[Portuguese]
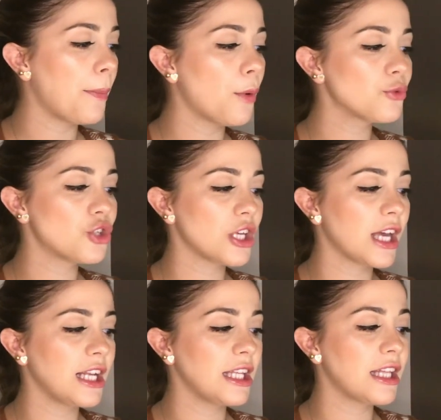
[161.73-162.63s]

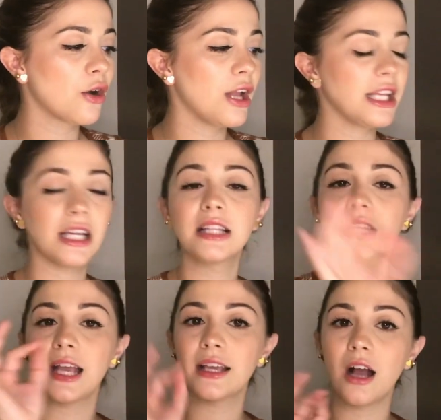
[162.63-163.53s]
pontinha ali da golinha
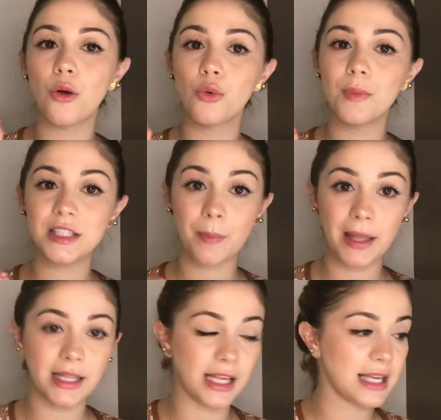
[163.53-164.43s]
tem algumas
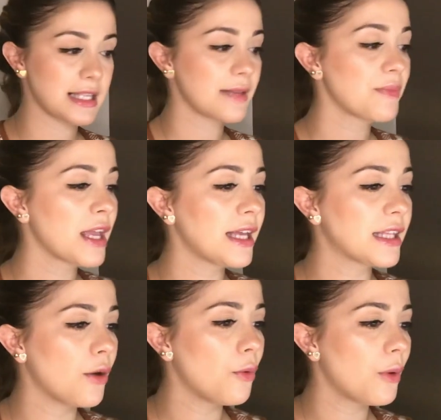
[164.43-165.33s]
pedrinhas.
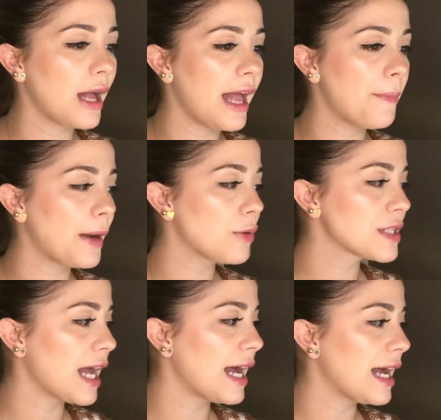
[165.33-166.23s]
Então, é, pra
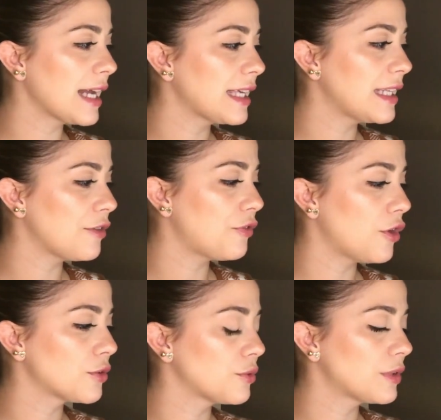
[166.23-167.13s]
usar, aqui na
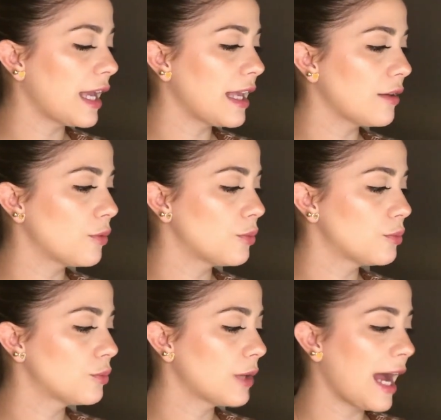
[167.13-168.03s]
foto tem
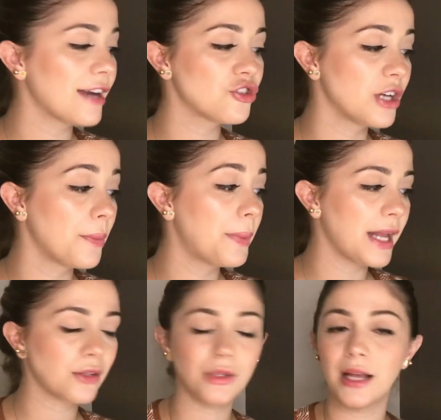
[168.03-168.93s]
um cardigan
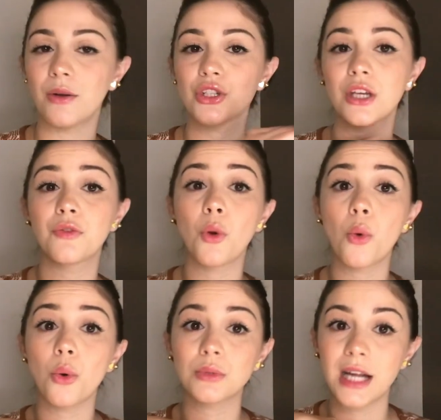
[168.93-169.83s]
preto, né? Eu achei que ficou
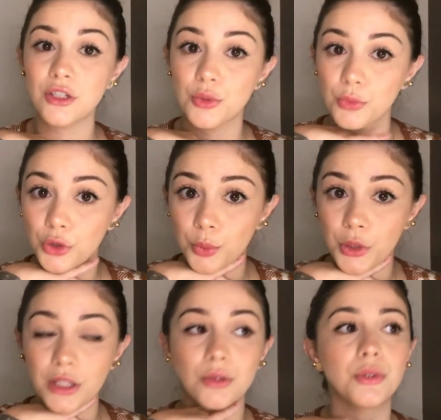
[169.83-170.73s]
um contraste muito
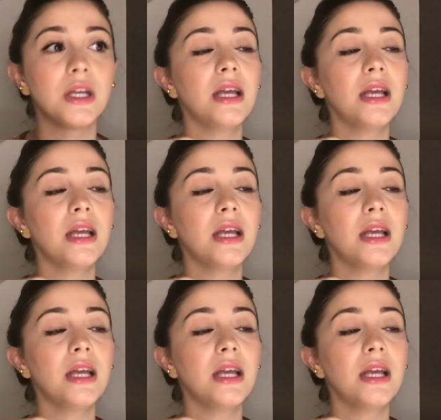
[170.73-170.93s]
bonito.